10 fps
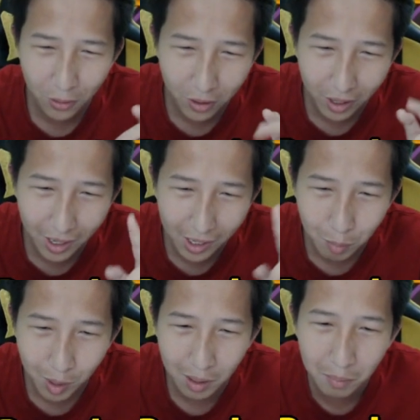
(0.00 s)
Oke, yang
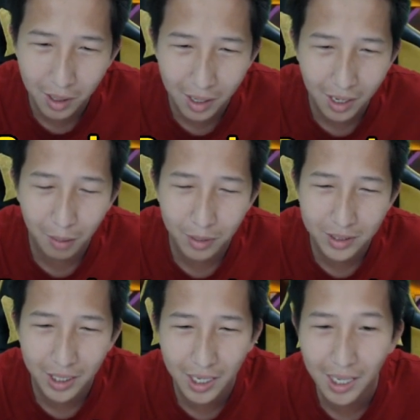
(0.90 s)
Kimihime nama
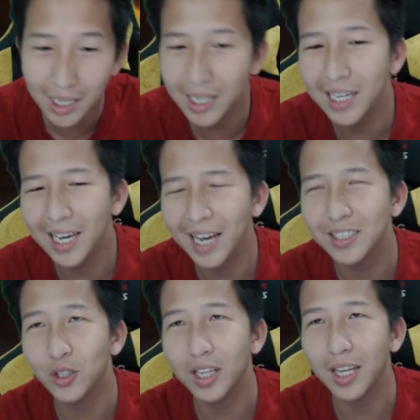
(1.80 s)
channelnya
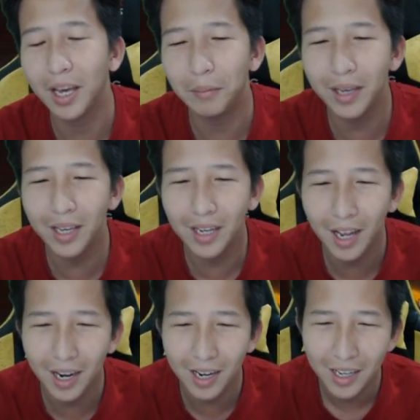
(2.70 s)
Exotic Gaming
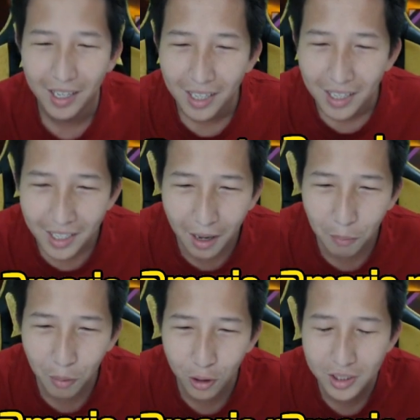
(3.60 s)
dan yang
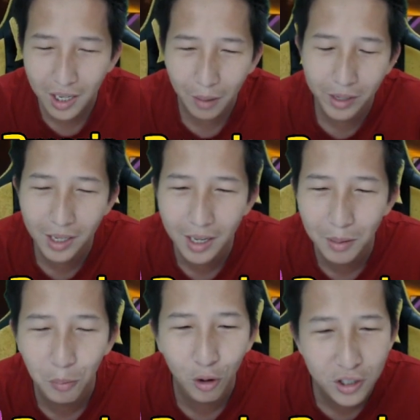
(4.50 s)
bronze namanya
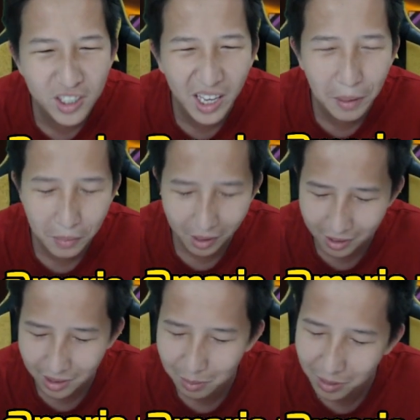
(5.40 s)
bronze gaming ya
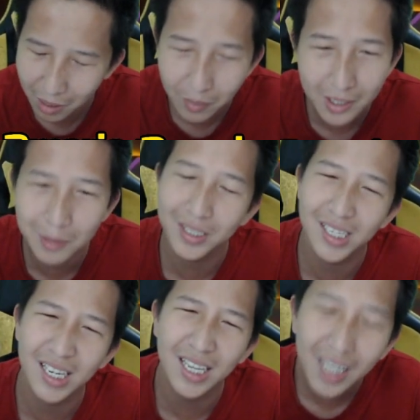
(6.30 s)
subscribe guys
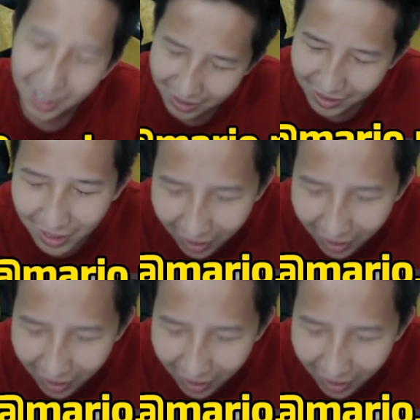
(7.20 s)
masih dikit kasihan